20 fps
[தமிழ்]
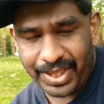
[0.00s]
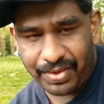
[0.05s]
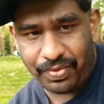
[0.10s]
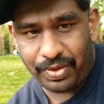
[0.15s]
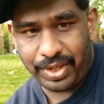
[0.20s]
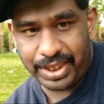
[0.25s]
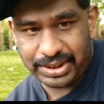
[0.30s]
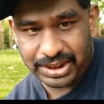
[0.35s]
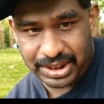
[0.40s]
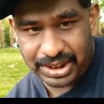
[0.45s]

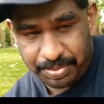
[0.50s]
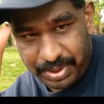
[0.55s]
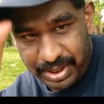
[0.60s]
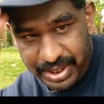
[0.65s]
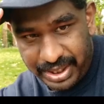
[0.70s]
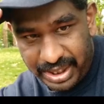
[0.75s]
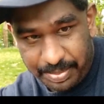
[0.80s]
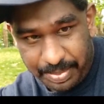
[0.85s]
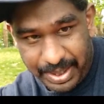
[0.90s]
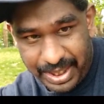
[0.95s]
ஃபார் எக்ஸாம்பிள்
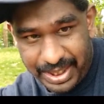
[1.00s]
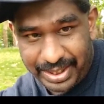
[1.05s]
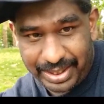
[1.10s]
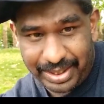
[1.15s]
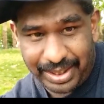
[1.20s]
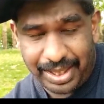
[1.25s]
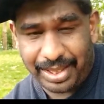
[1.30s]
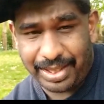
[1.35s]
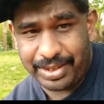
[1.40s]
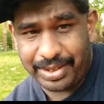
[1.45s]
நீங்கள்
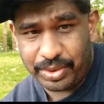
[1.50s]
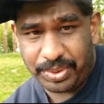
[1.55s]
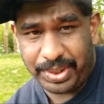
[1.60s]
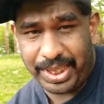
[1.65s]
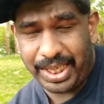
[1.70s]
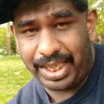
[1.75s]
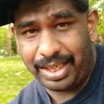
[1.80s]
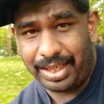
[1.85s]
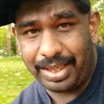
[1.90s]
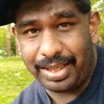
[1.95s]
பார்த்தீங்கன்னா
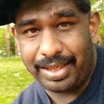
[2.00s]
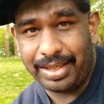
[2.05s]
யூகேயில்